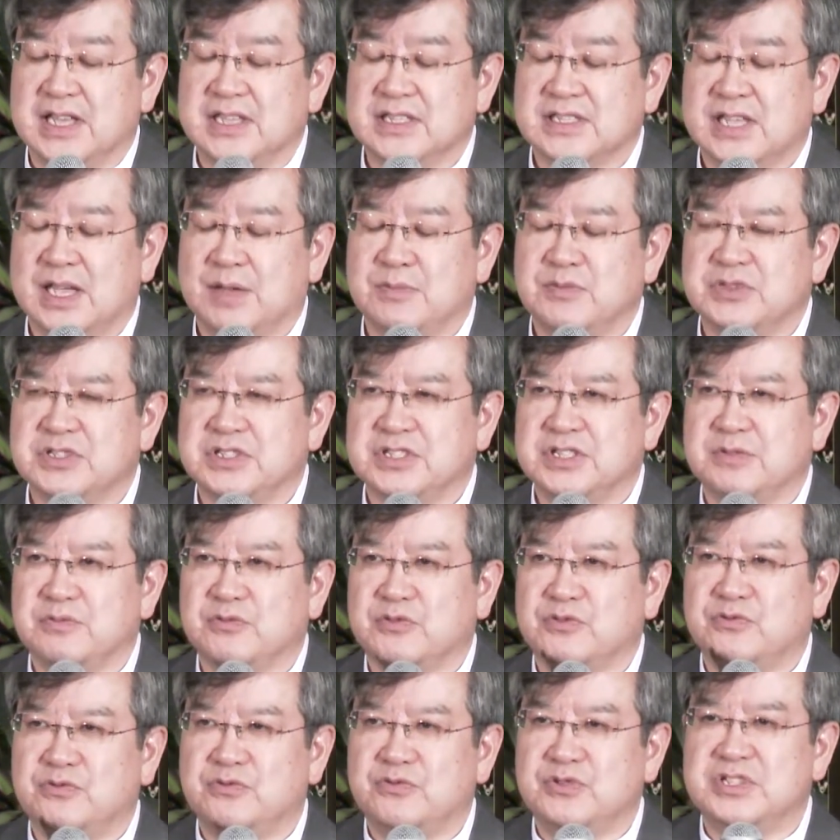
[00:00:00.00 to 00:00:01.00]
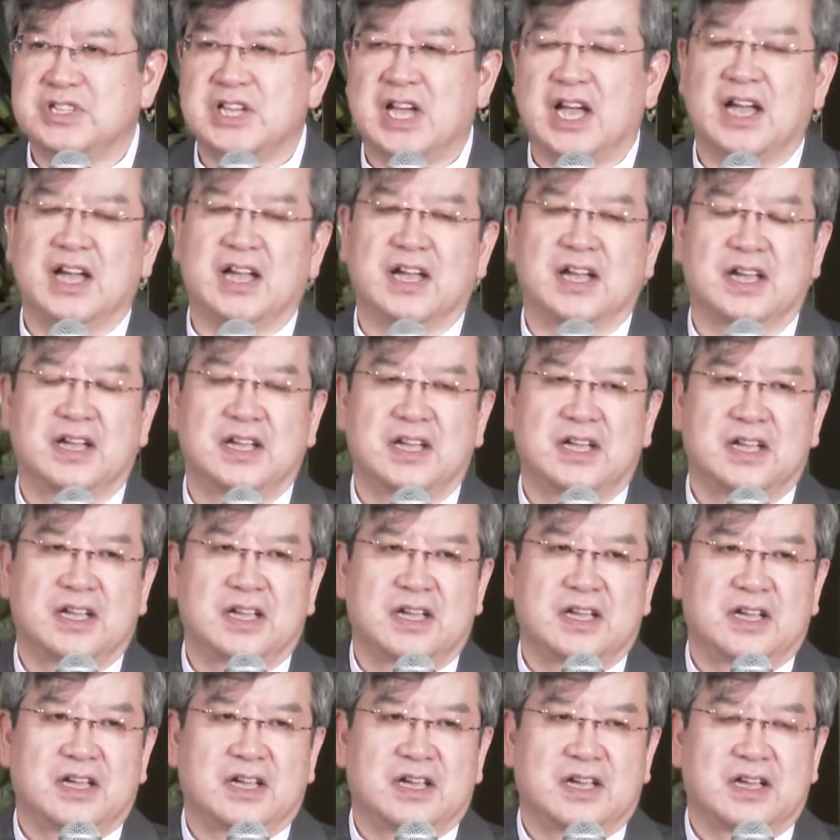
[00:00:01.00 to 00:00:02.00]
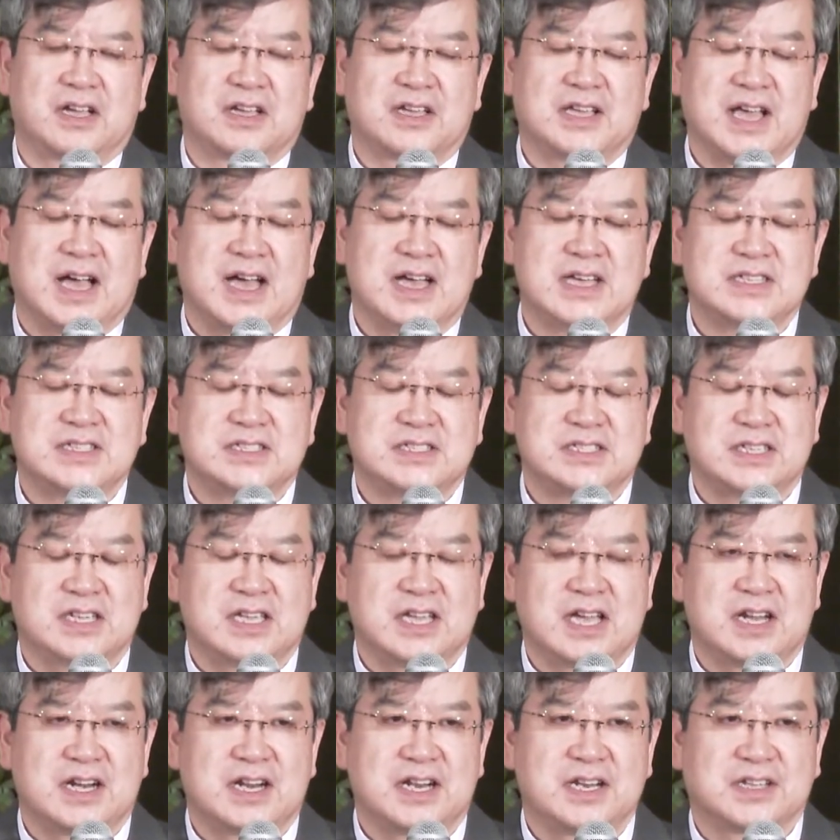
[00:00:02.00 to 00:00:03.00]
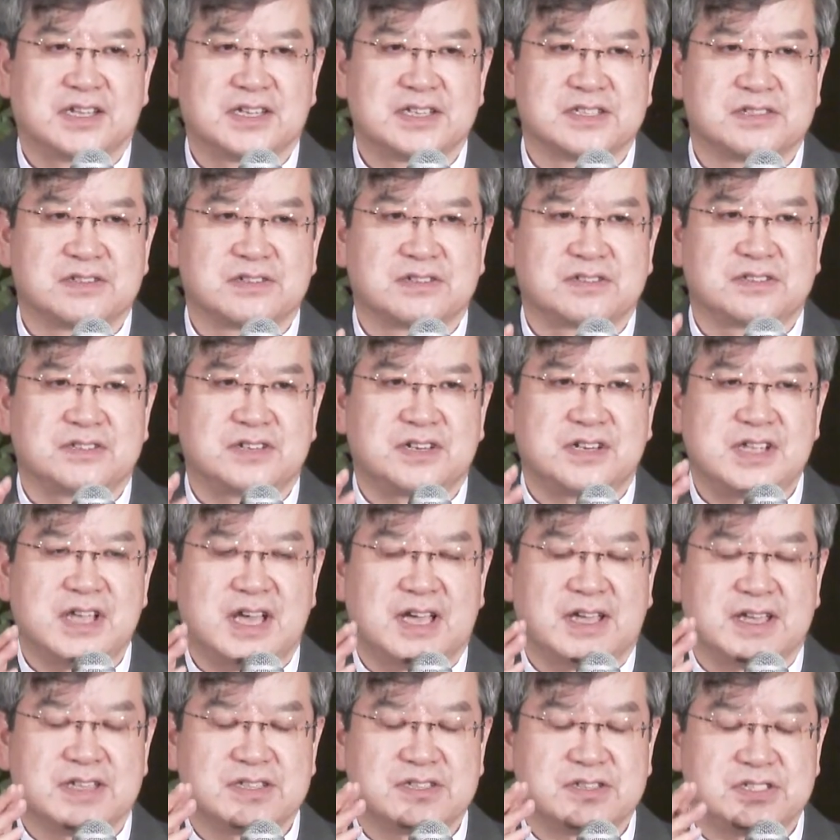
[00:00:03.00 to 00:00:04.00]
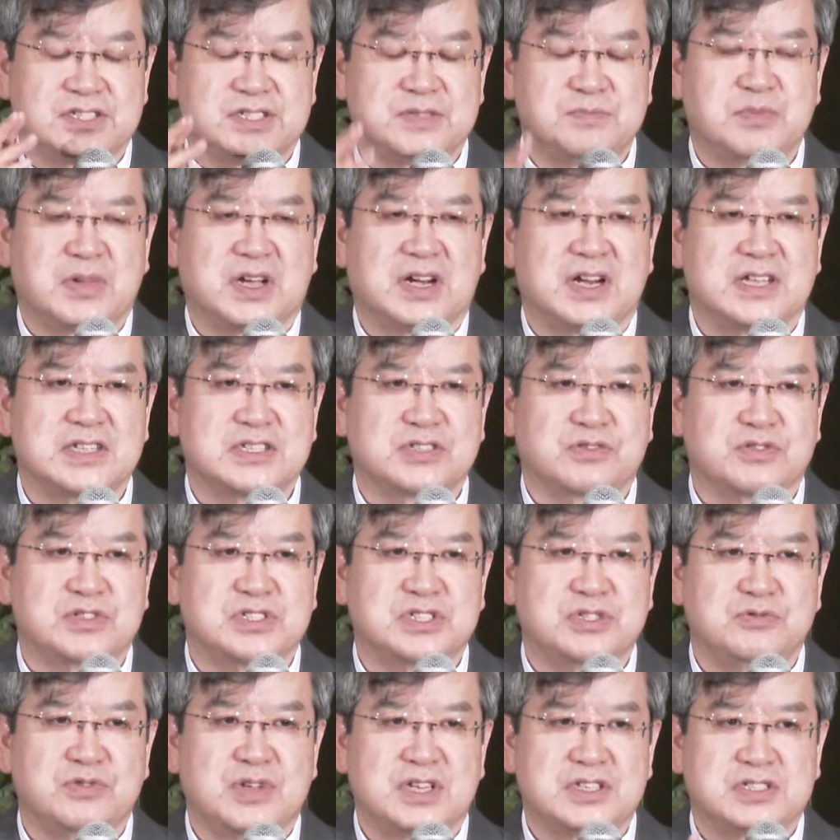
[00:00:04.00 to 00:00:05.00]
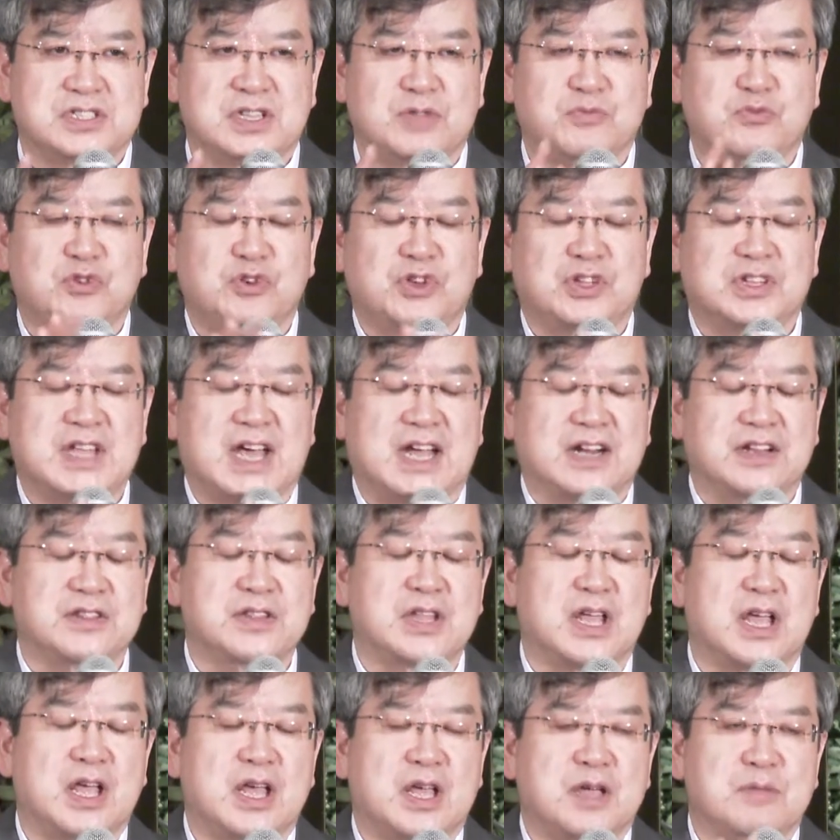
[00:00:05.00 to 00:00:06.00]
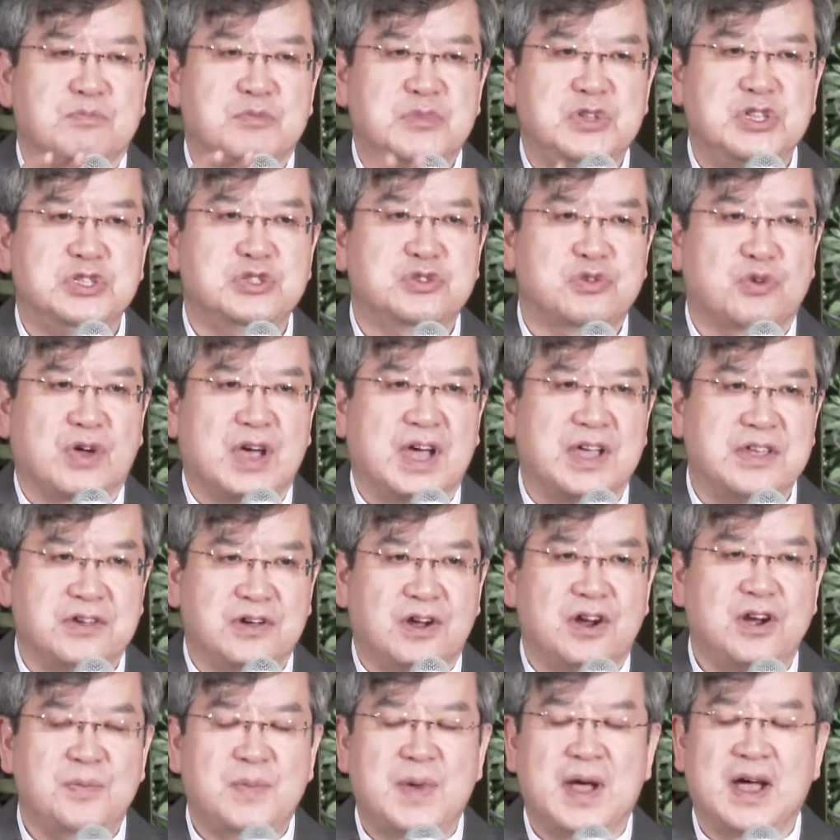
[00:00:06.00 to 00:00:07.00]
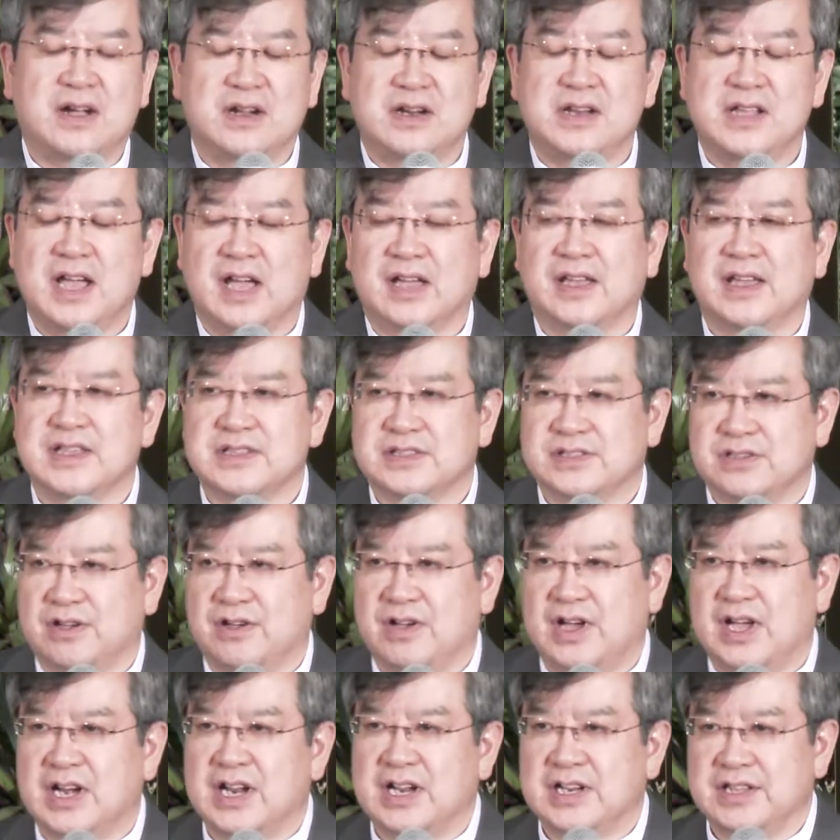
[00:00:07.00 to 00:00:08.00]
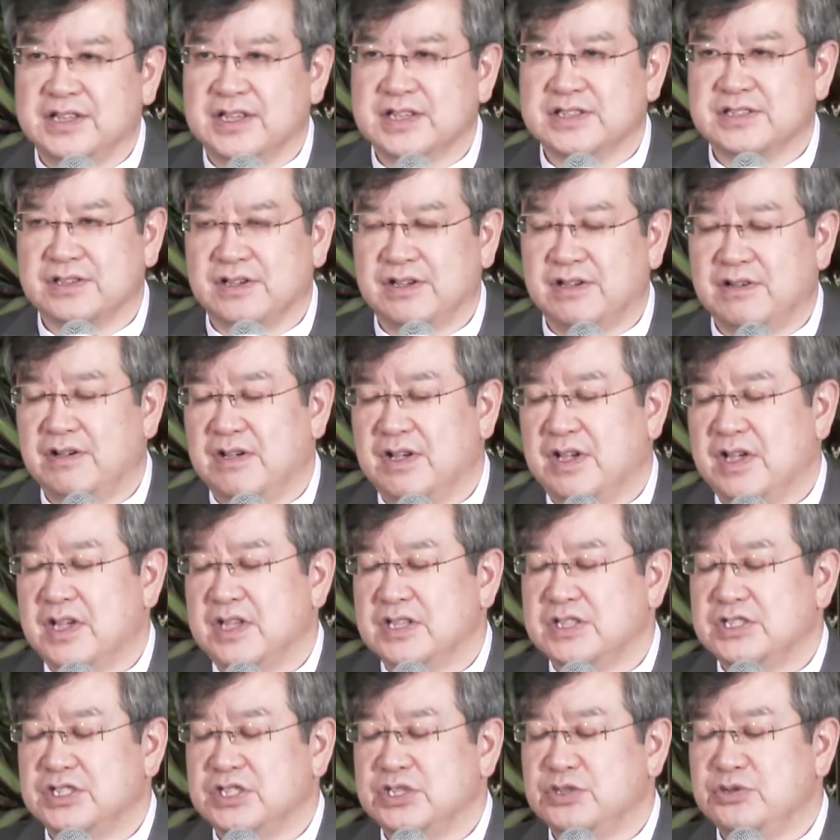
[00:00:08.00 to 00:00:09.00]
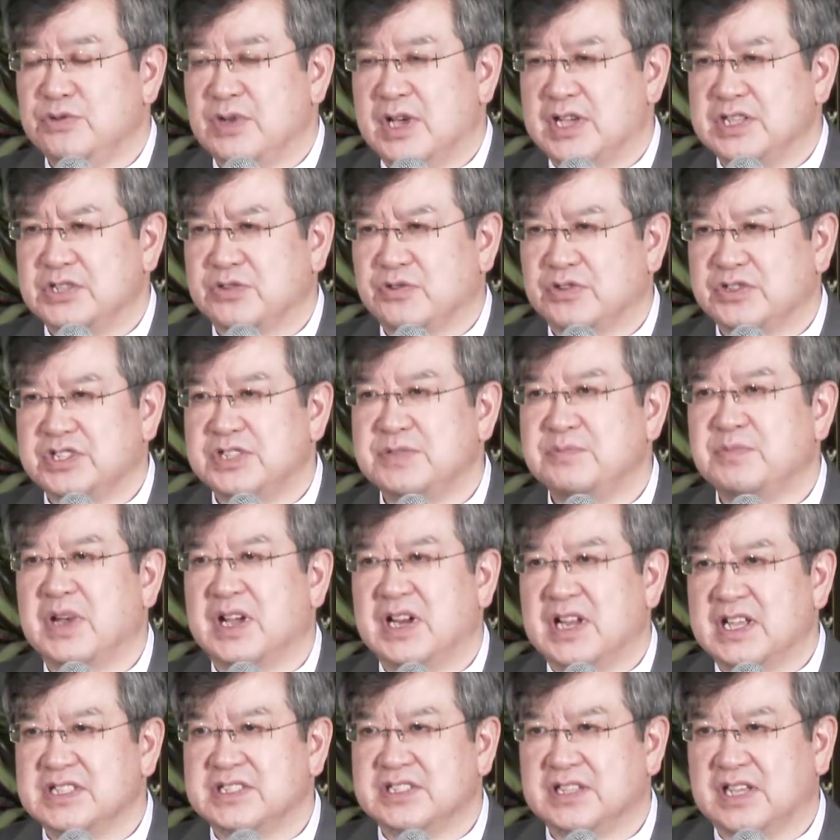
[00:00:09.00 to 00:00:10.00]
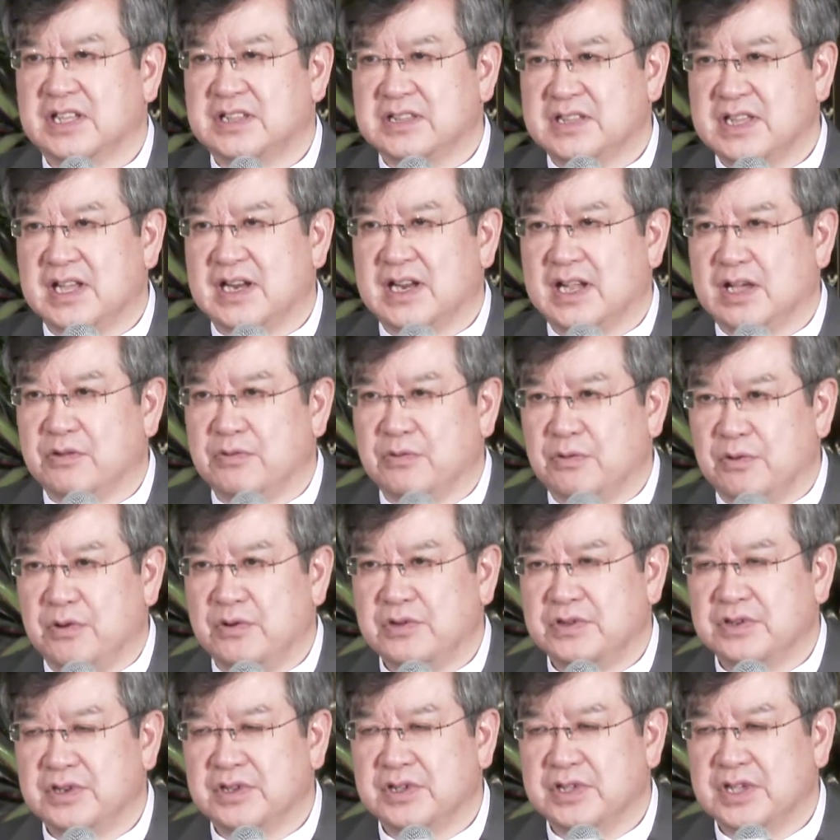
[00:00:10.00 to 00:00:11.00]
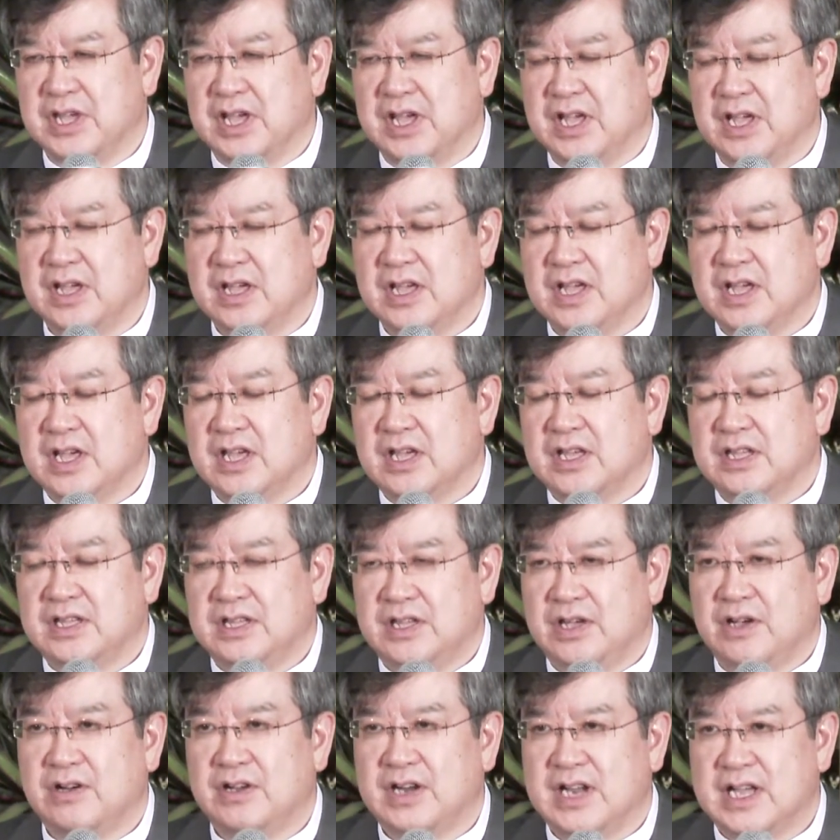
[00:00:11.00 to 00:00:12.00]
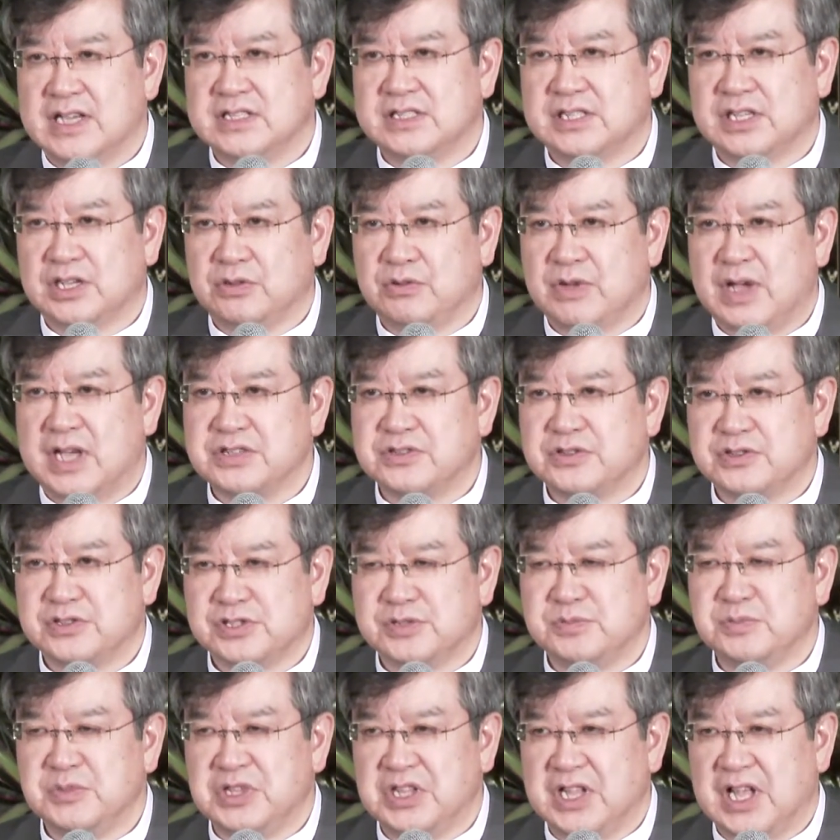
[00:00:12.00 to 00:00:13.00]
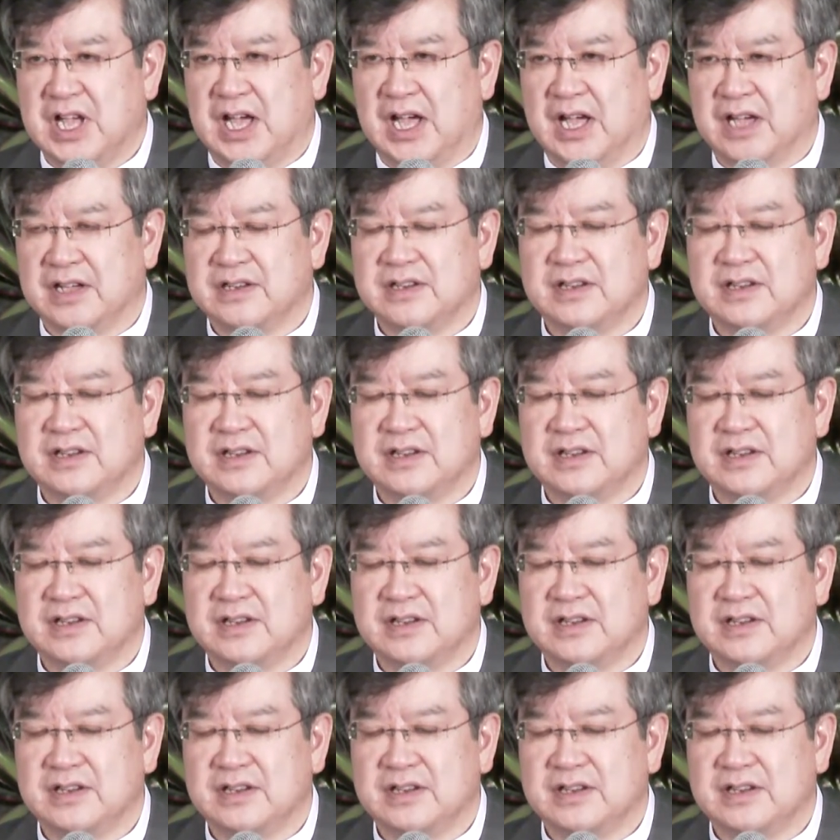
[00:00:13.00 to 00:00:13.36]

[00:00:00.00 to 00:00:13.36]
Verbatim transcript: 이 39장 까지 하나님께서 그들을 향해서 심판하시고 진노하실 때 물론 다른 민족과 열방을 향해서 하나님께서 진노하시고 심판하시겠다라고 그렇게 예언하시기도 하셨습니다.